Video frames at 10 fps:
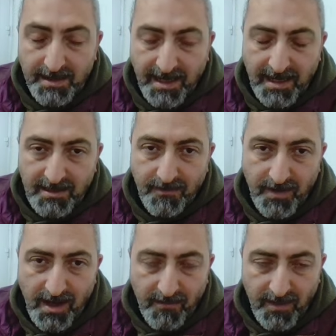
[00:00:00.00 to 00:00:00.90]

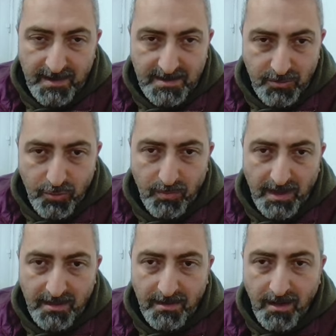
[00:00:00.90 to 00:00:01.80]
Negatif reel faiz
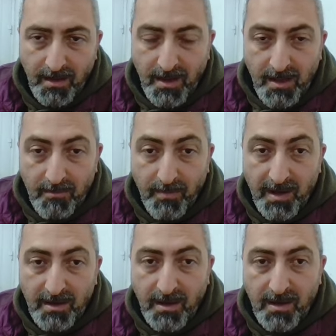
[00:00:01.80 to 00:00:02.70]
durumlarında
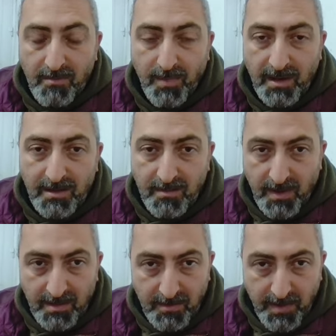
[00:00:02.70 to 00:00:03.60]
bankalar bangır
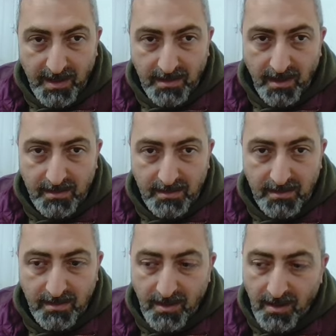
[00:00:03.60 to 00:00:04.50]
bangır para dağıttı.
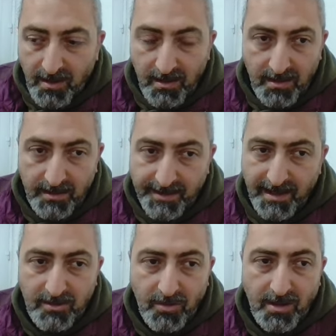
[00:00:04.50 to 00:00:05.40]

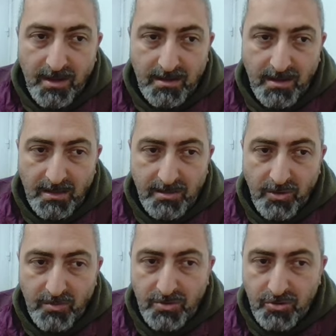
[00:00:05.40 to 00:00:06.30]
Nereydi oralar?
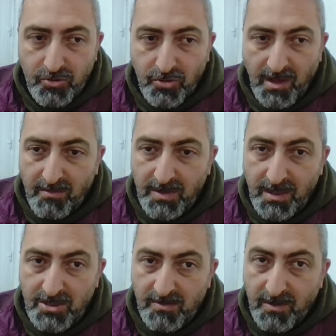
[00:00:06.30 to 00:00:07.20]
Hatırlıyor musunuz? Şuralar
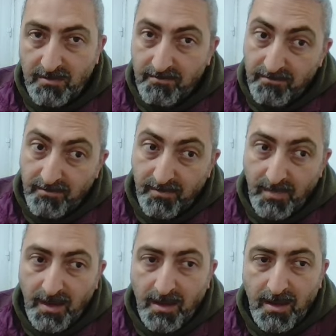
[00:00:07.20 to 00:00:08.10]
mıydı acaba?
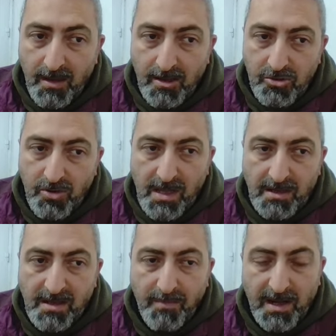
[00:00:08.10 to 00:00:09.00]

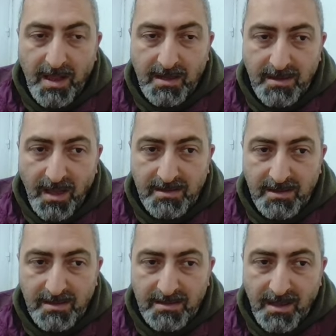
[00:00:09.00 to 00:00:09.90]
Şuralarda paralar
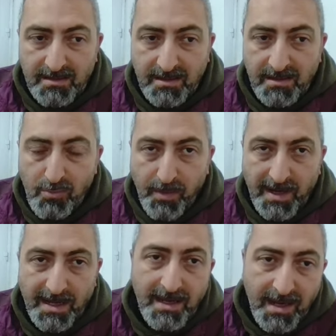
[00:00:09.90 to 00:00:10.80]
dağıtıldı, dağıtıldı. Bu
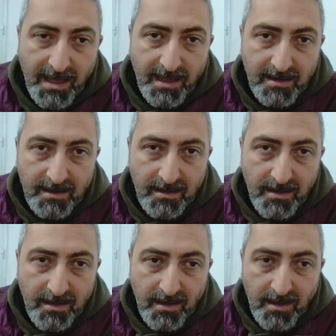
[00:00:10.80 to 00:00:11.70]
para nereye
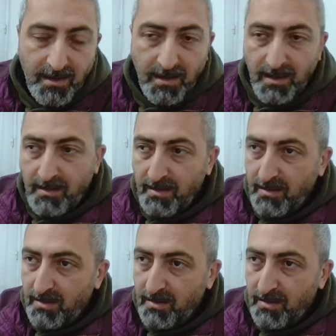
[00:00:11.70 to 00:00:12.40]
gitti? E,